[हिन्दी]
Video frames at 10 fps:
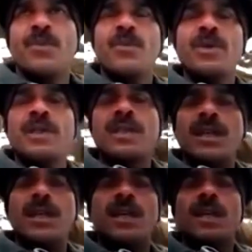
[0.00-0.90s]
क्योंकि
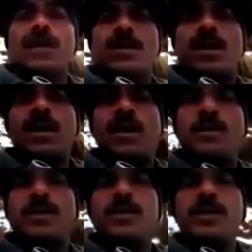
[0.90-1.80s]
सरकार हर
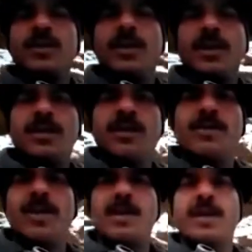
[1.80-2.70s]
चीज हर
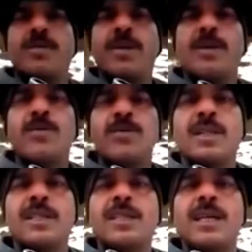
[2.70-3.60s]
सामान हमारे को
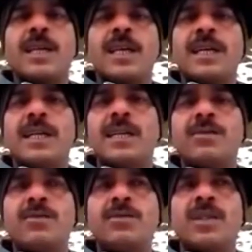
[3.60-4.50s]
देती है
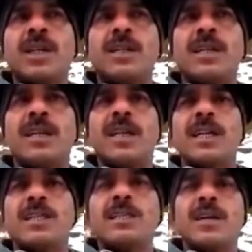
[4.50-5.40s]
लेकिन उच्च
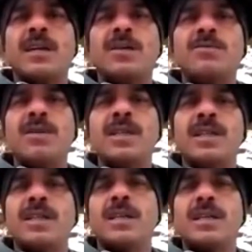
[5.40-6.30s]
अधिकारी सब
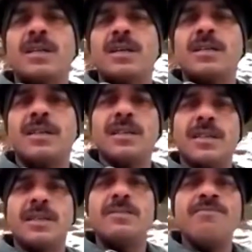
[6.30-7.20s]
बिक्री करके खा
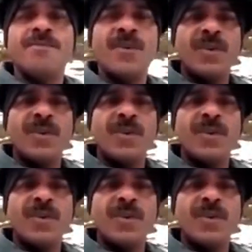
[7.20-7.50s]
जाते हैं